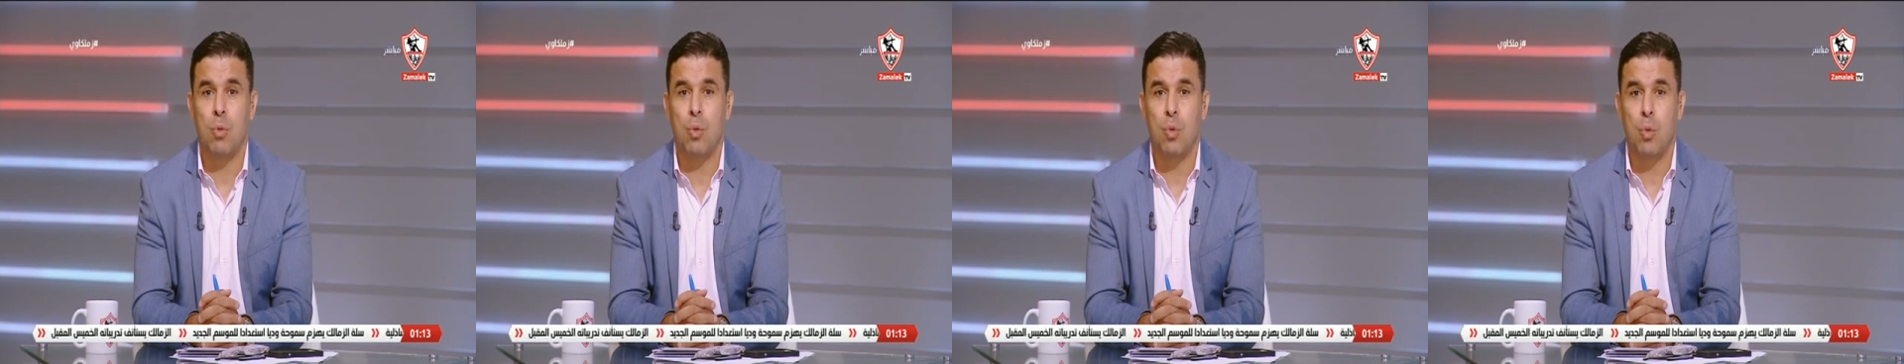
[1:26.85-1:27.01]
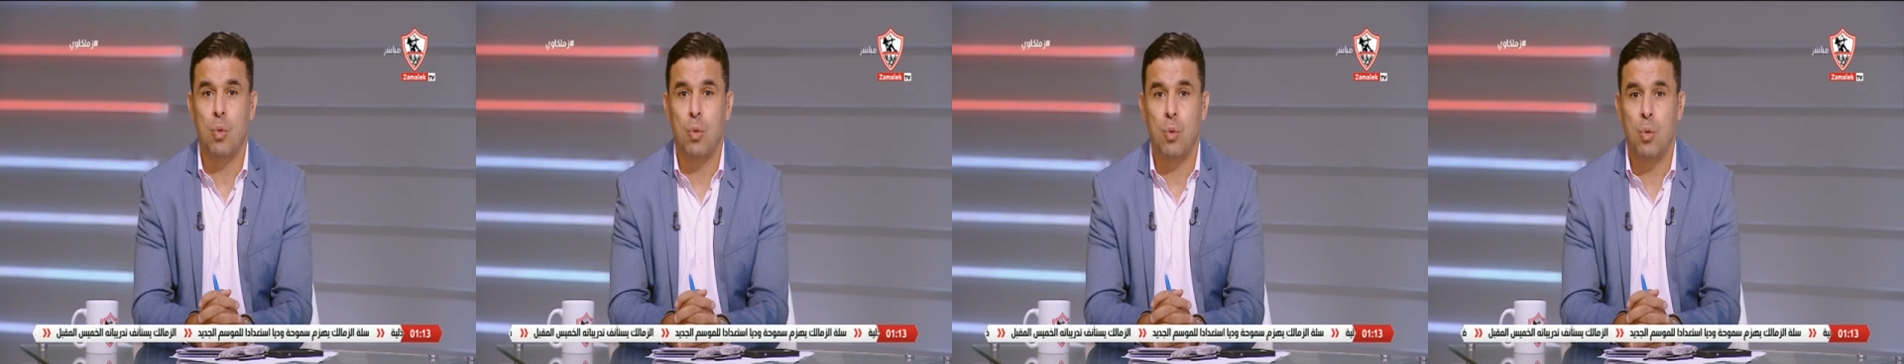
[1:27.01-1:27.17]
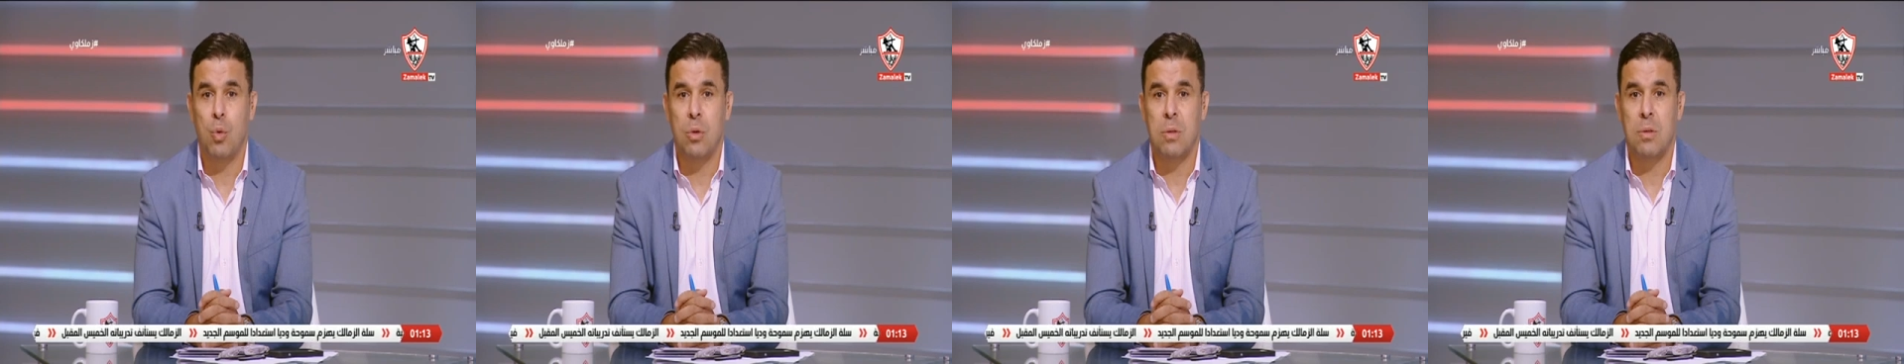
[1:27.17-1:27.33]

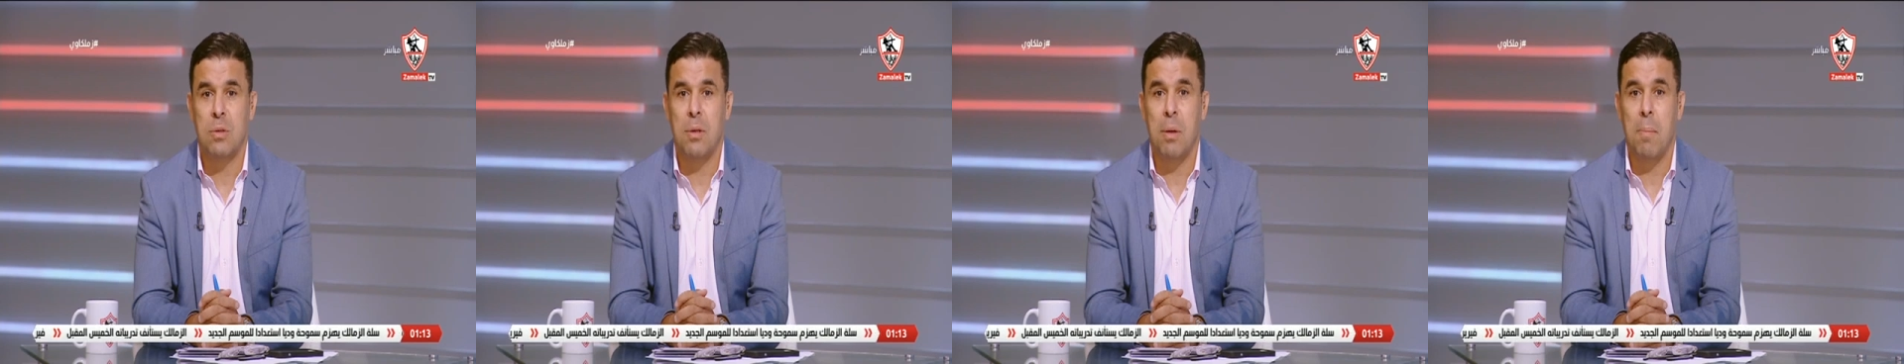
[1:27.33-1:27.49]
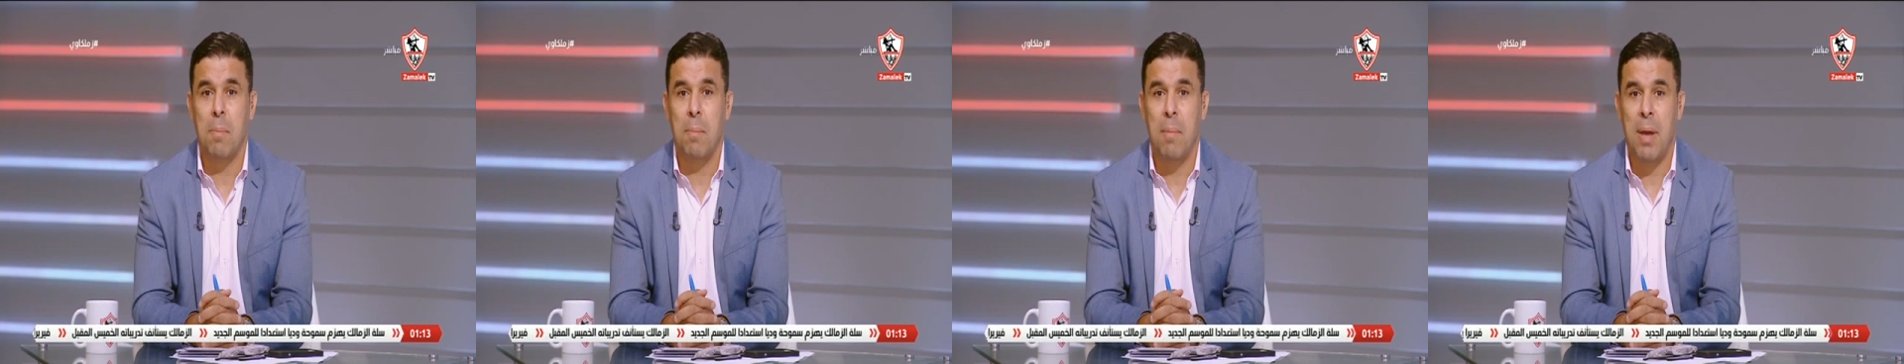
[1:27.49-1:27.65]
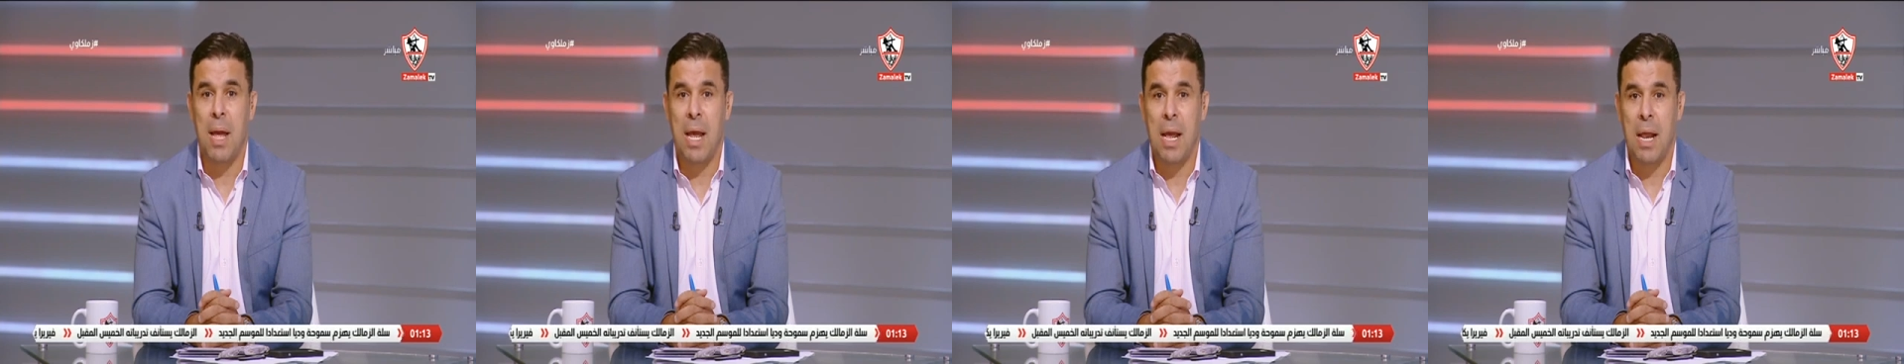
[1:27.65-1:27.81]
وجود
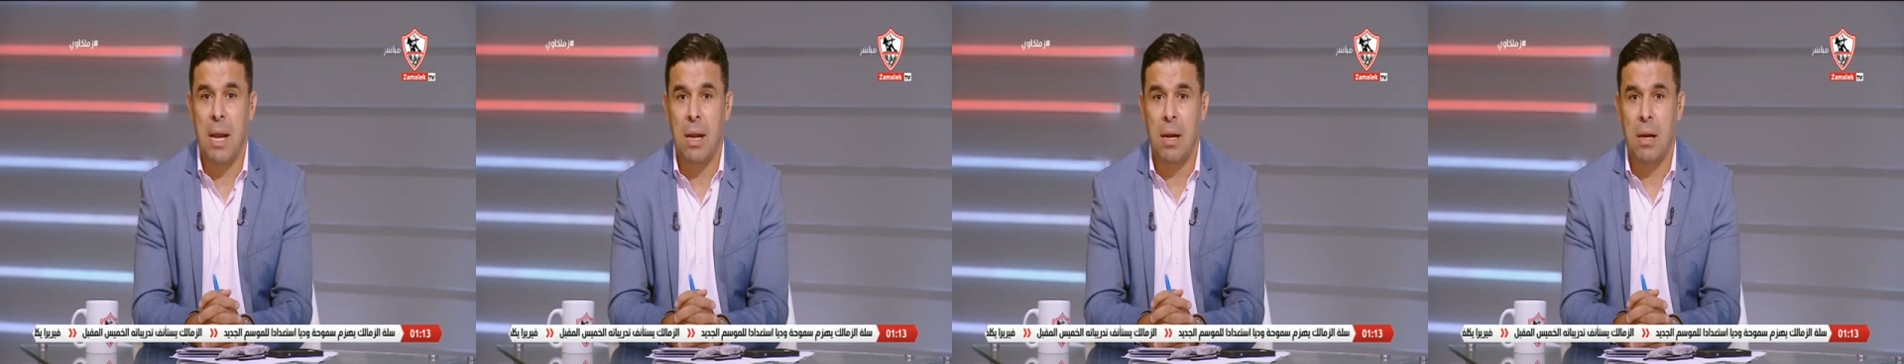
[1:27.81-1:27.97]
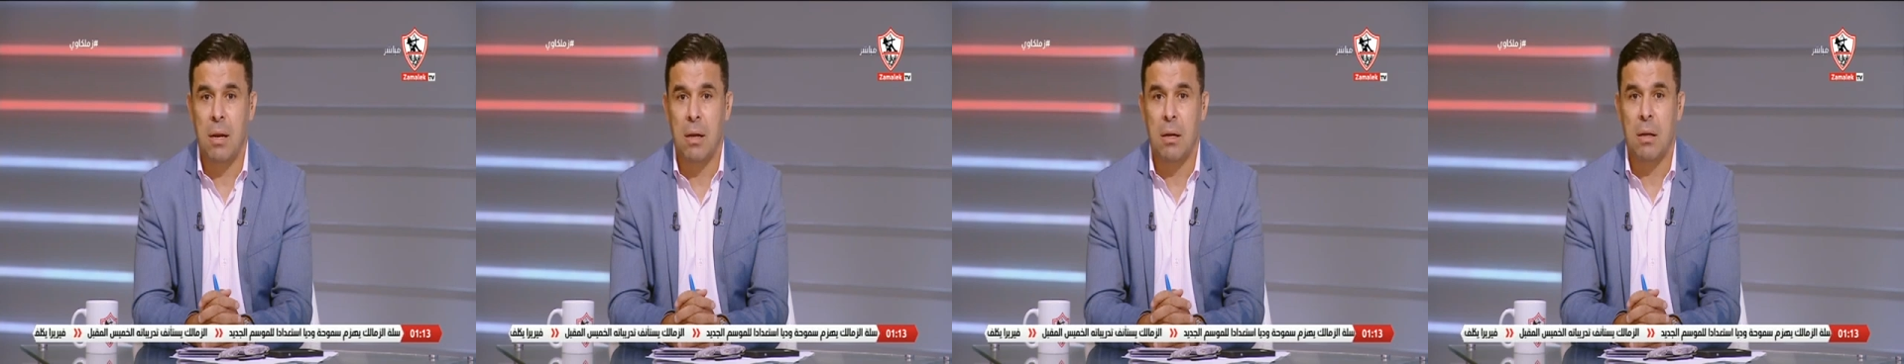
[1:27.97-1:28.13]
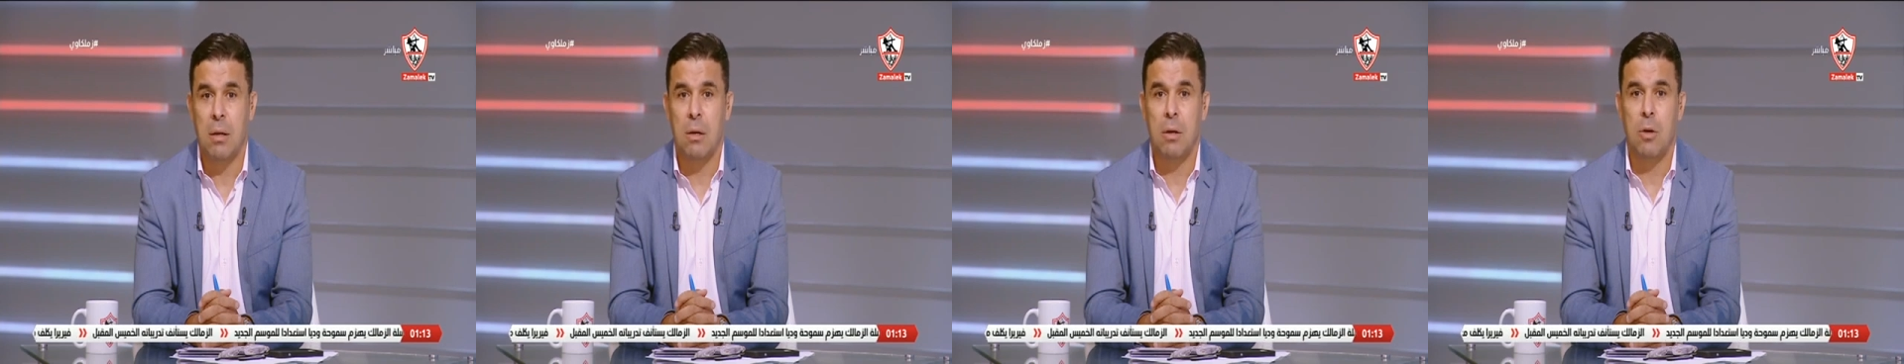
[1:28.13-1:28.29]
مال